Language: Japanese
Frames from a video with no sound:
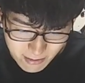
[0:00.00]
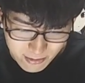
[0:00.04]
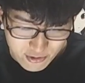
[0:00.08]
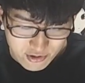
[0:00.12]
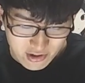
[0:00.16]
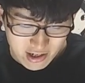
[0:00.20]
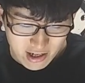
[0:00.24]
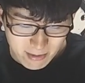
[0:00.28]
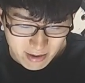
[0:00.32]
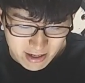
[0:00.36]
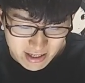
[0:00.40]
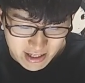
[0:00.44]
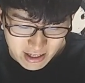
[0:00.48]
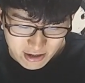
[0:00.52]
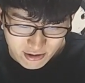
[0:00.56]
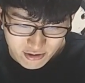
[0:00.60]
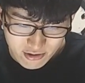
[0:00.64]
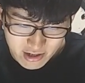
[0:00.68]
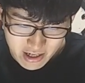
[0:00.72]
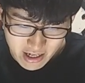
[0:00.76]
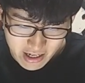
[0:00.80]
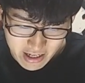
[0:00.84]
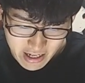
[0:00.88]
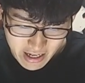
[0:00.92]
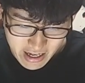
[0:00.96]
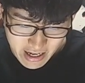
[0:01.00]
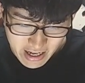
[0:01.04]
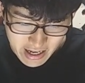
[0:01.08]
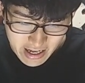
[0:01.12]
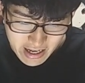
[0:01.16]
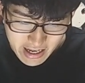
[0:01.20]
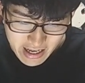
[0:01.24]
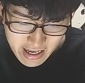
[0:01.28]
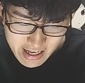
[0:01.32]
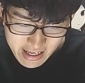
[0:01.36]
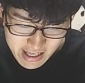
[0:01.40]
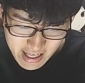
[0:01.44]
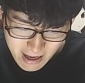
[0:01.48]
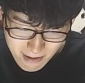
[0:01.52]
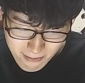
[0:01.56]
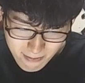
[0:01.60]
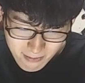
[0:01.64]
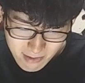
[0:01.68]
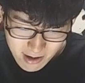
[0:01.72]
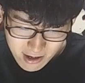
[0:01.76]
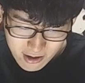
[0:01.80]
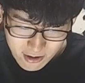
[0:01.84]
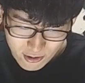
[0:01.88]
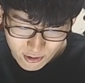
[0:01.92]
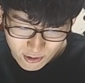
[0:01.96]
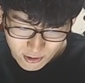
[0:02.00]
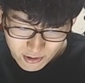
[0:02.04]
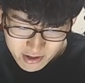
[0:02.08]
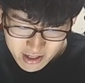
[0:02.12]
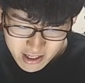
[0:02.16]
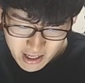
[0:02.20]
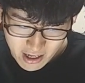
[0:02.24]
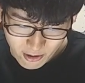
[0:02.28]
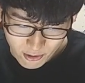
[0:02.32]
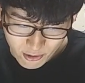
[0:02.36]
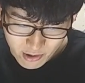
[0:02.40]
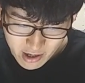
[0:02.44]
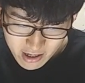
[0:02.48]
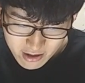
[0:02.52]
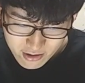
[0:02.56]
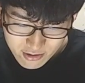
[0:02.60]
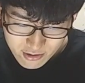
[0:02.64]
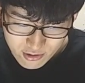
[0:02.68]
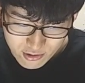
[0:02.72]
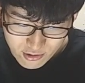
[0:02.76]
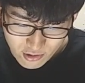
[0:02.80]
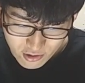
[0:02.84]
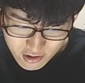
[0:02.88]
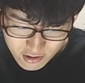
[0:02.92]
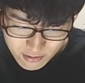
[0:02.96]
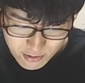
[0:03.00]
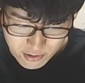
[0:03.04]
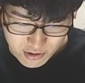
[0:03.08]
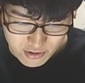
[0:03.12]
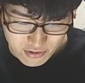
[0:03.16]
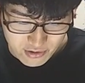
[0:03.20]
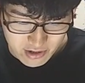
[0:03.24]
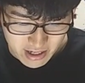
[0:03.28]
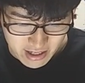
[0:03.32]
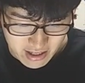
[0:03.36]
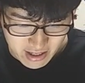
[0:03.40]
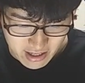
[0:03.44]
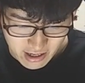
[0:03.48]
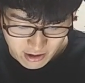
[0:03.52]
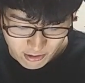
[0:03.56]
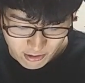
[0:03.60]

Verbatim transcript: 部売れまして、累計で、えー、36,506部売れて